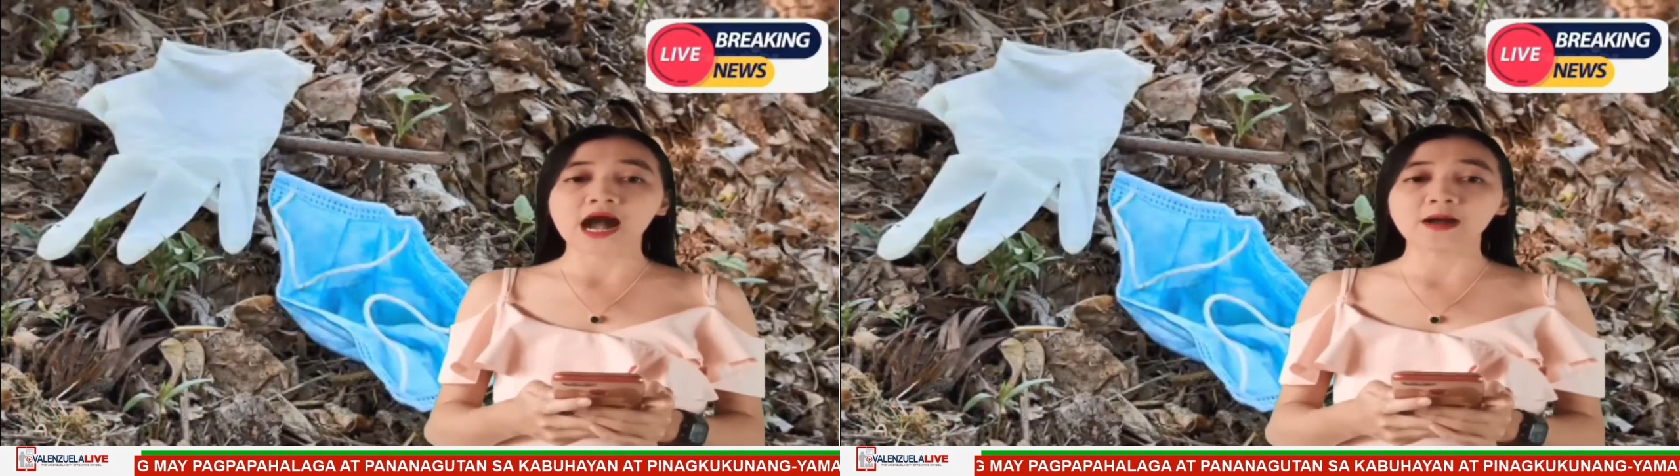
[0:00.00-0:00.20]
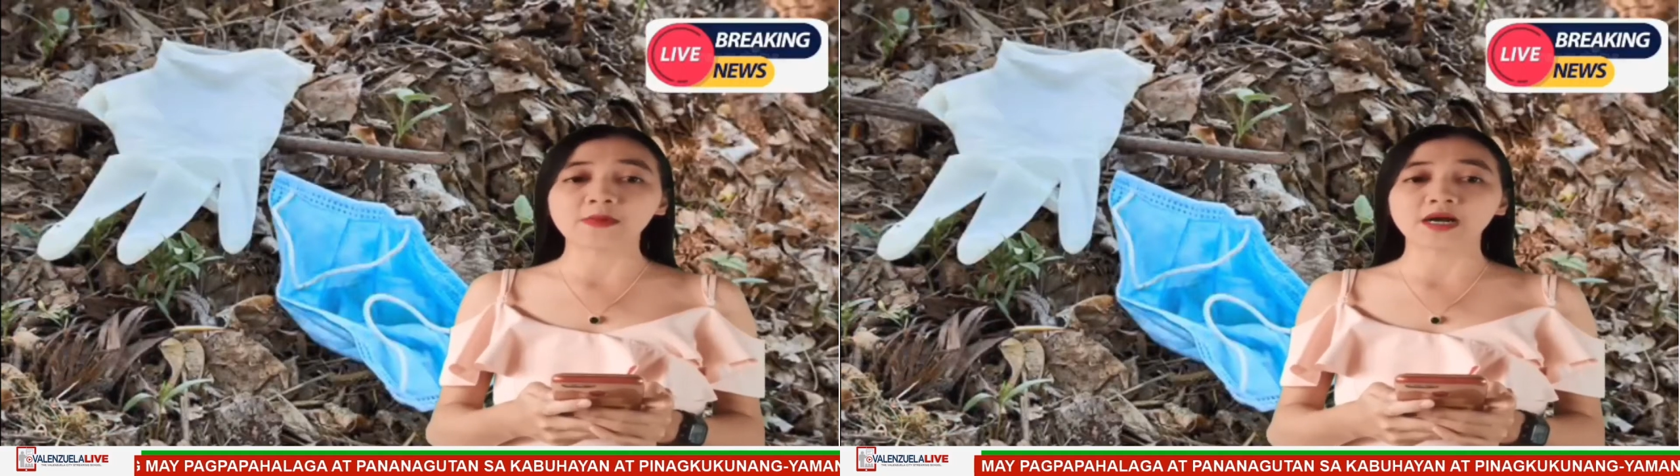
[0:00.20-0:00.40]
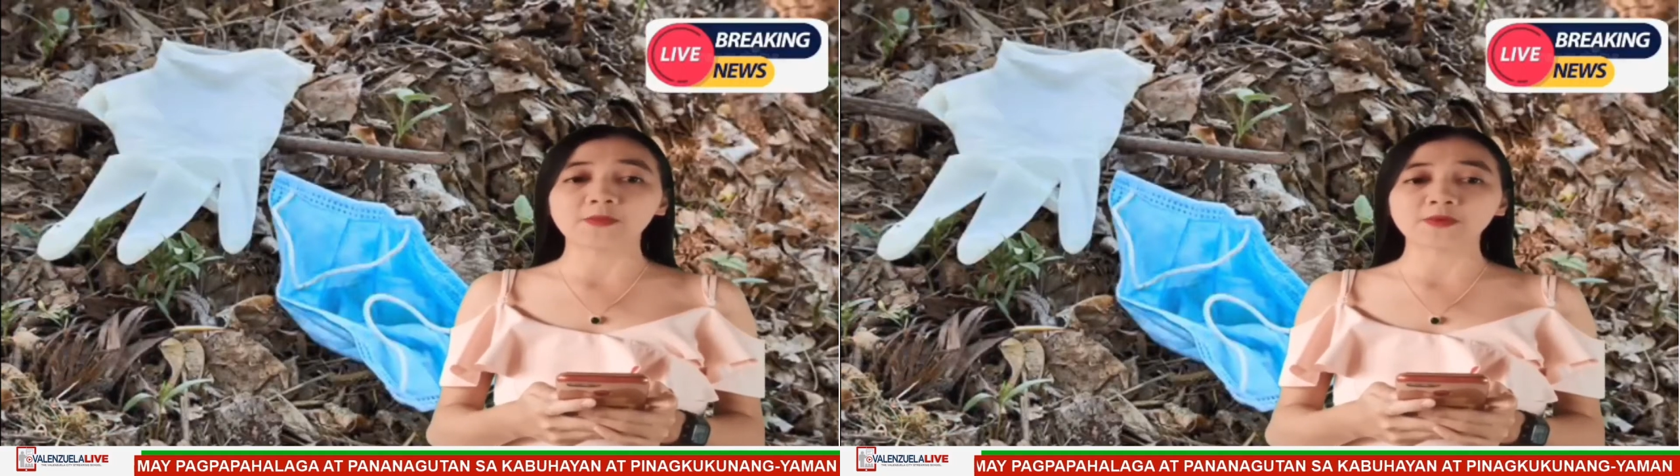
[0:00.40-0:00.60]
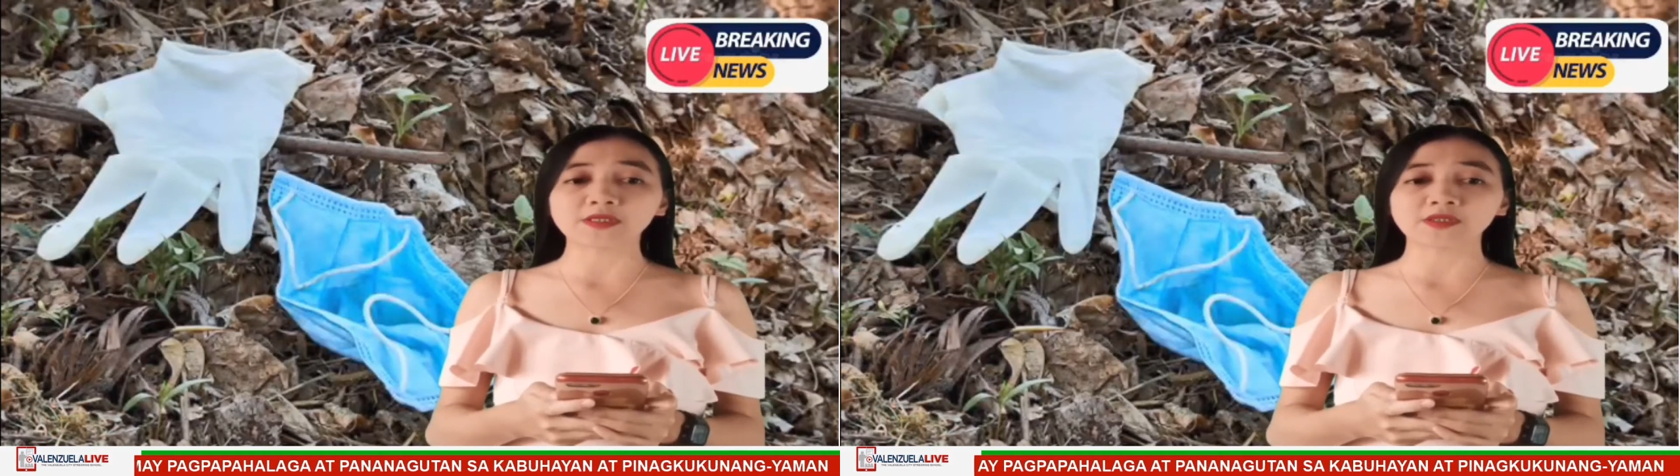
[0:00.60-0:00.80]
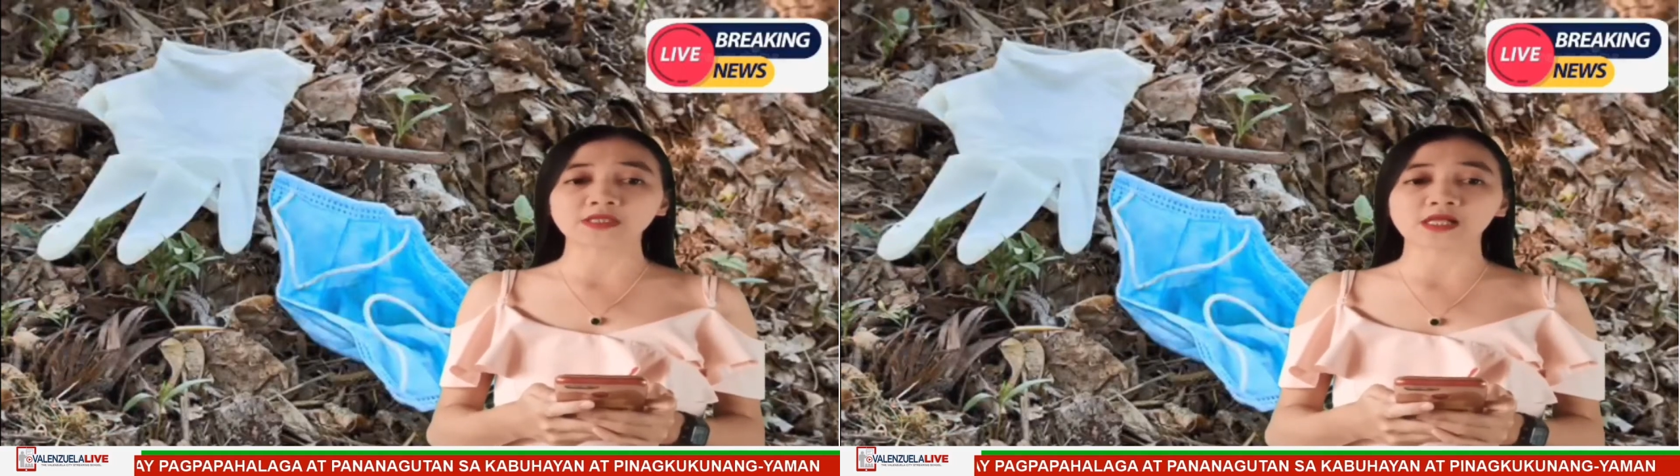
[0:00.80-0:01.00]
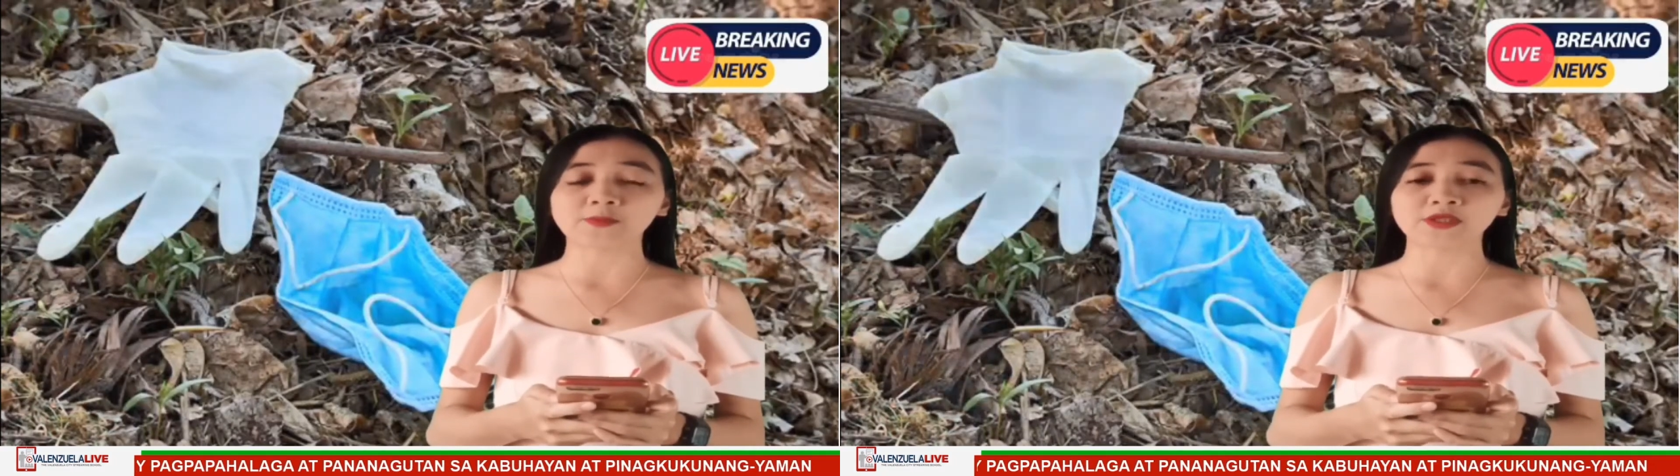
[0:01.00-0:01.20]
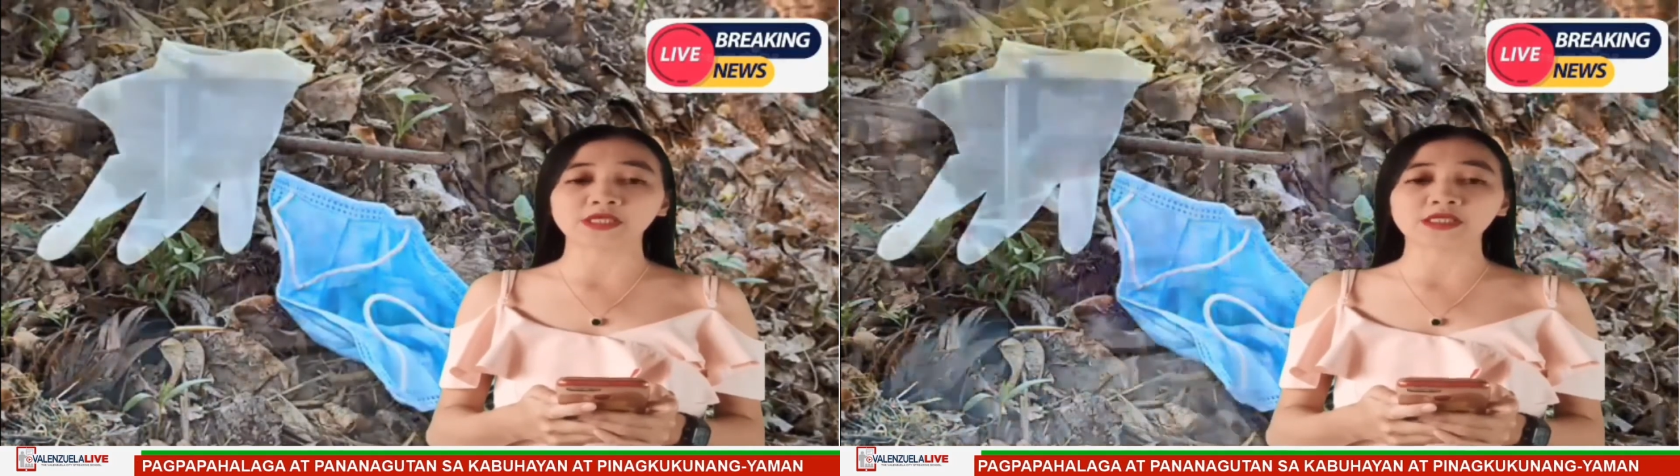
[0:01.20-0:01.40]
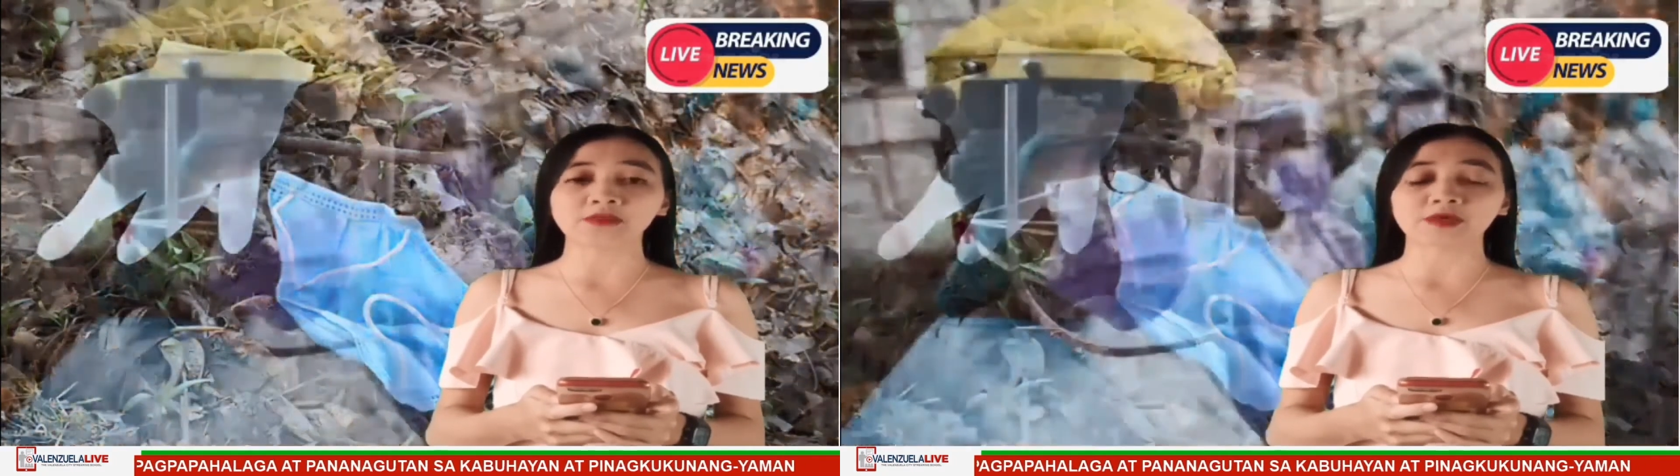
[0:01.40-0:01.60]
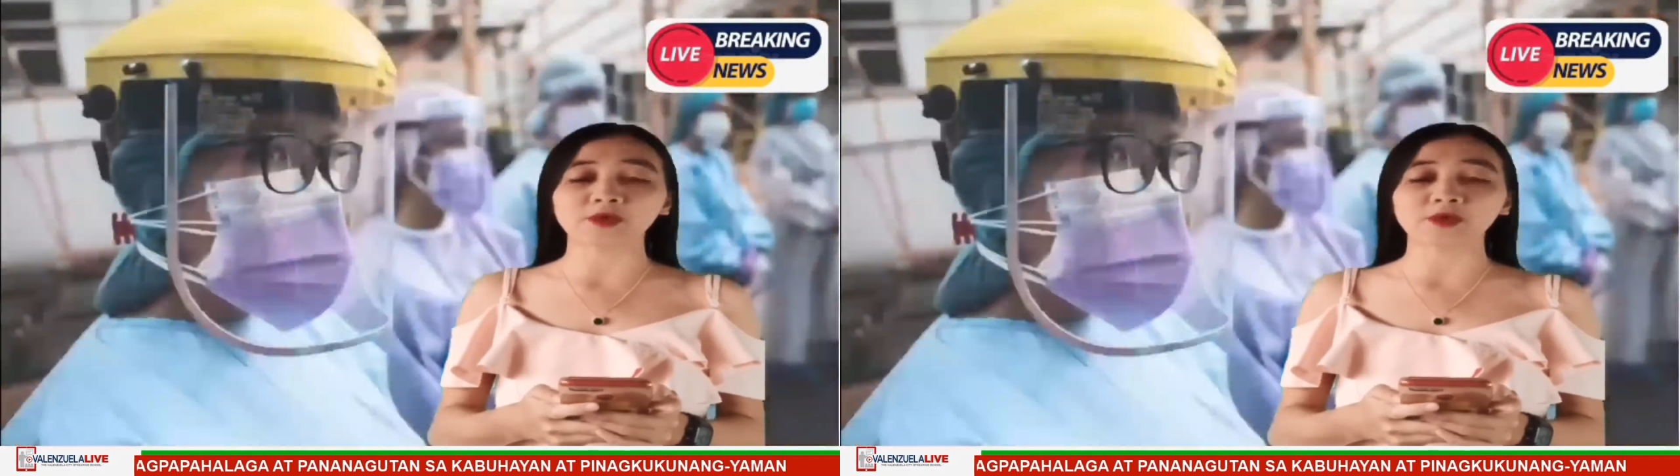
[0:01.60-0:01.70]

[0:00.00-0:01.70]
Ang mga personal protective